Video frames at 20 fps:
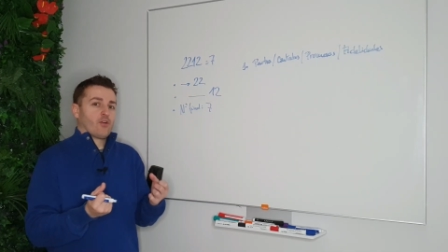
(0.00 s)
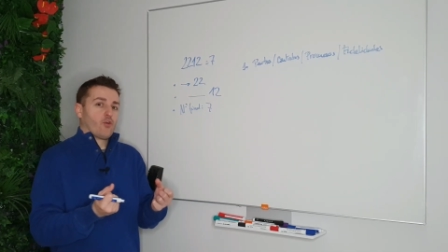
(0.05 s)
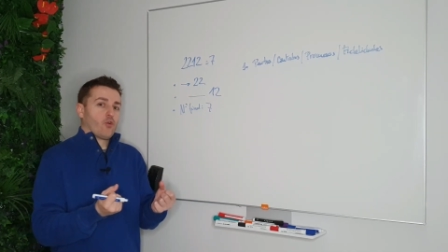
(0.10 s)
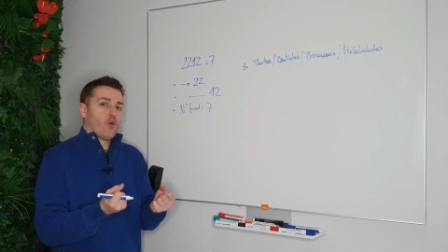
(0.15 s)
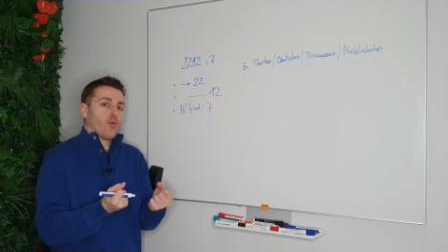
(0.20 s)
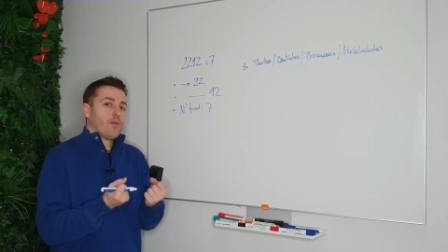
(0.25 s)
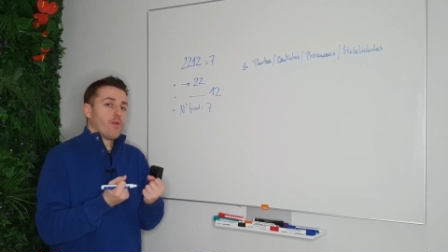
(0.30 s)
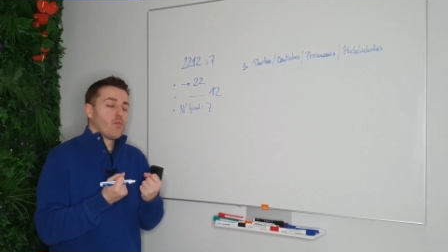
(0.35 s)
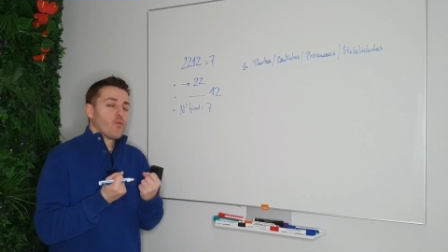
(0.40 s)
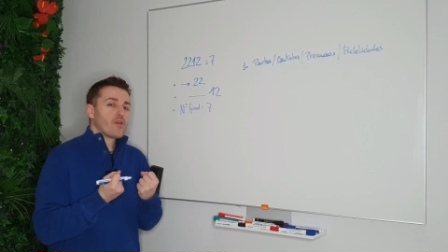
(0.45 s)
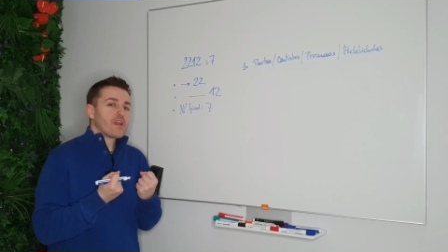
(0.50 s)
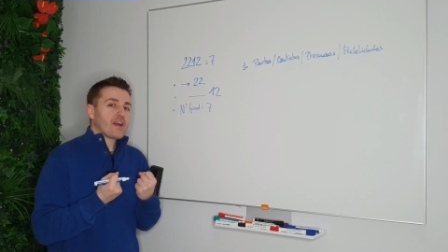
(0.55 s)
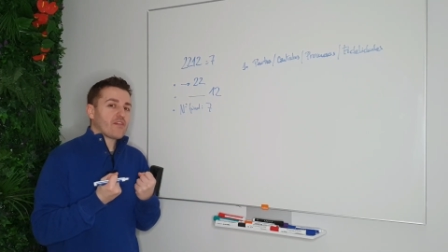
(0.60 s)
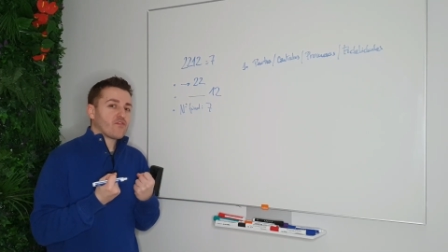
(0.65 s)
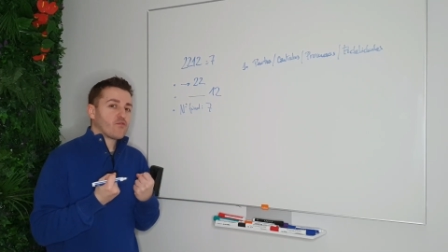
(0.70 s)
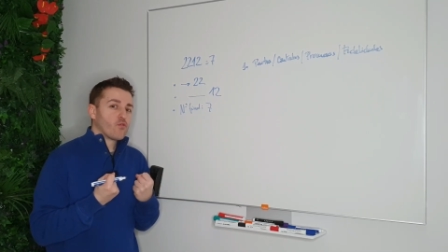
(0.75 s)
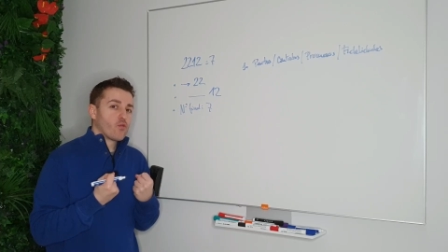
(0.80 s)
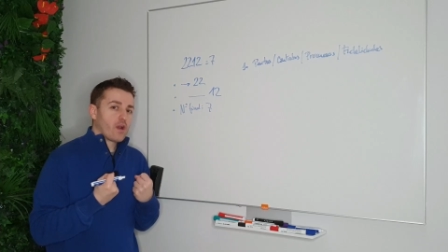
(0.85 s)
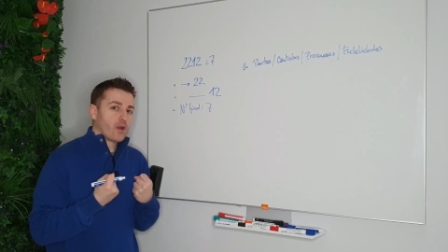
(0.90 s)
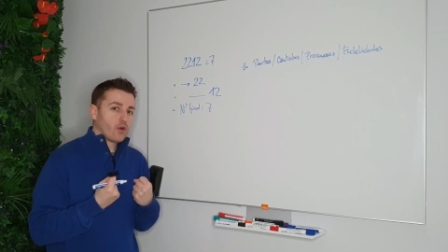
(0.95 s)
como muy a
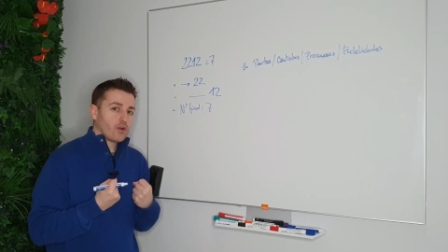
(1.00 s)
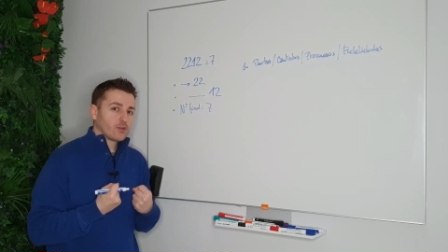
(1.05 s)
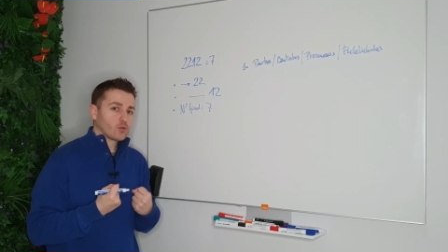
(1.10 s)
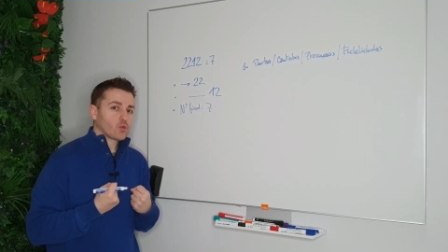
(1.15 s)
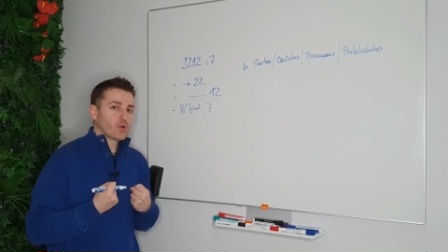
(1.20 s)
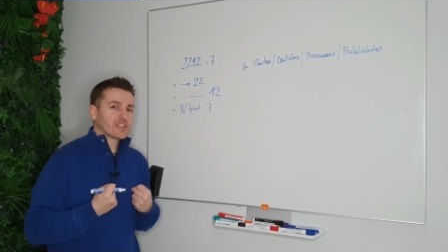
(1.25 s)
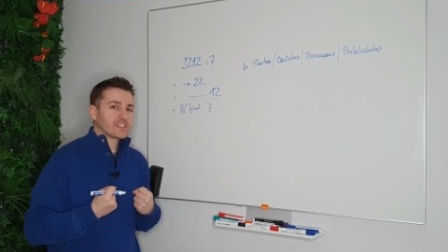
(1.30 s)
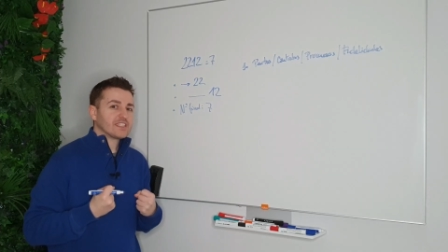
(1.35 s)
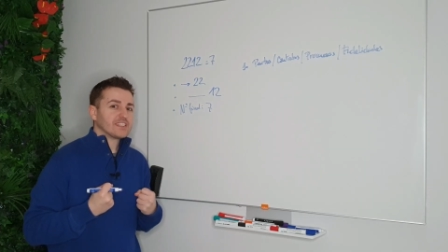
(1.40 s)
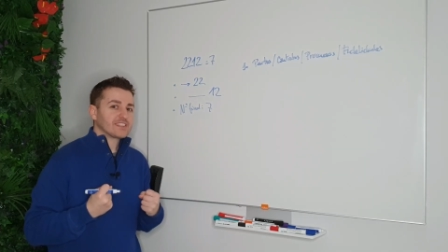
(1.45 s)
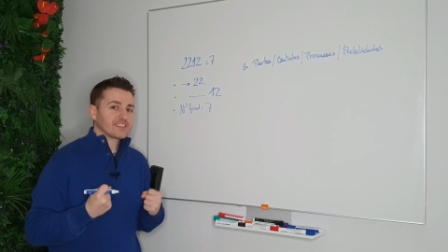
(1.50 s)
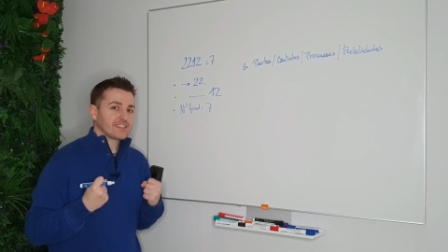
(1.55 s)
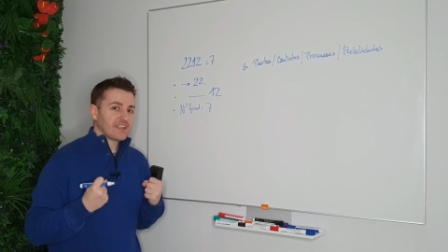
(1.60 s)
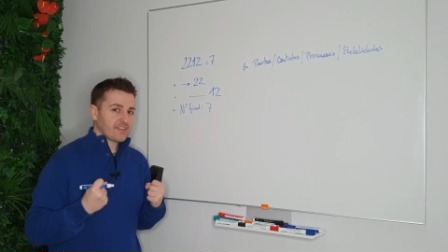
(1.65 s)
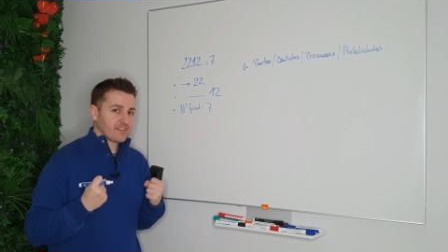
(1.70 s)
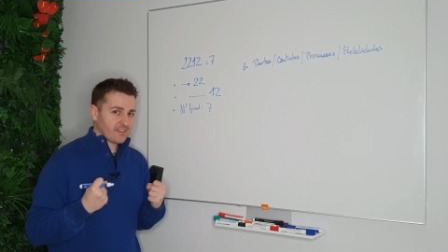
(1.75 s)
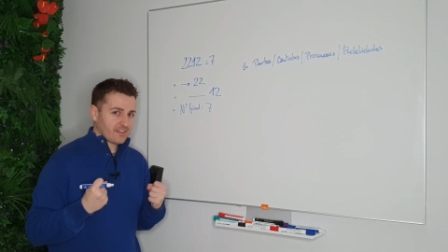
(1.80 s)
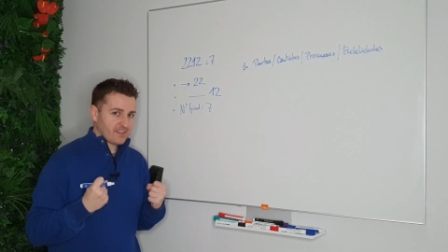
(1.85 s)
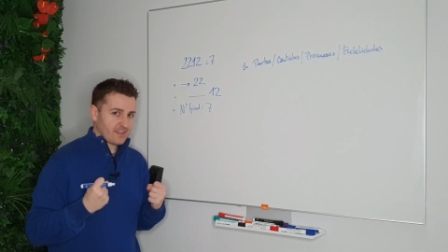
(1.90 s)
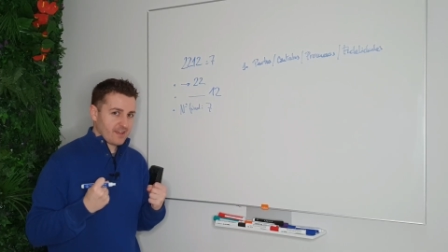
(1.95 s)
fuego en tu
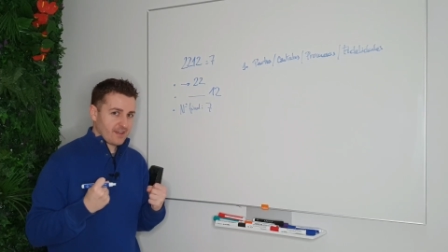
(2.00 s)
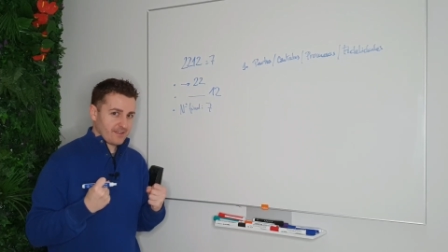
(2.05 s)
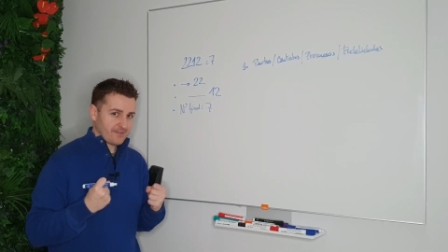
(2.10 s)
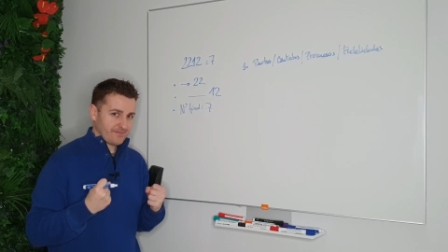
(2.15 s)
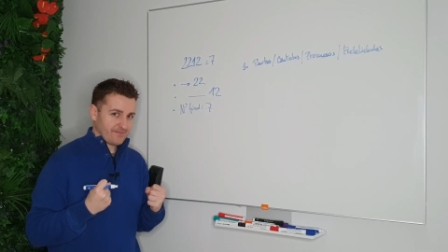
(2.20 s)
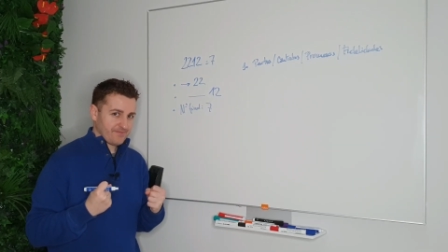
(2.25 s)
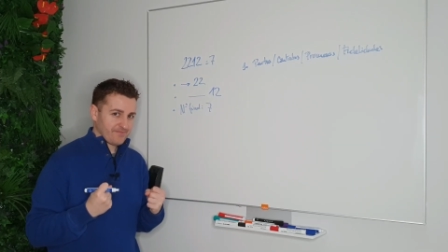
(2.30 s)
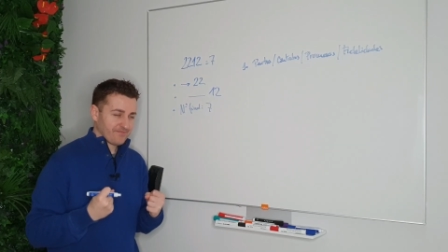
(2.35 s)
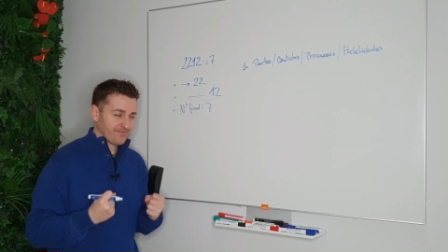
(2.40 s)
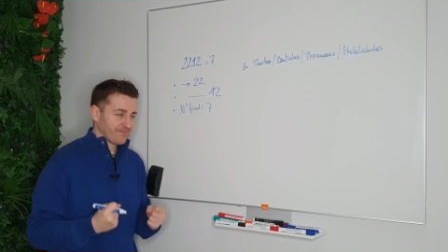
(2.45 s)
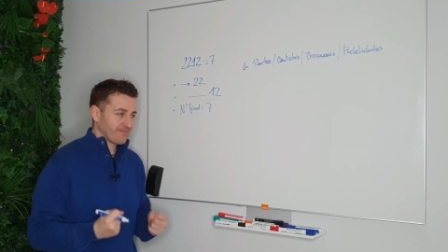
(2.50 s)
existencia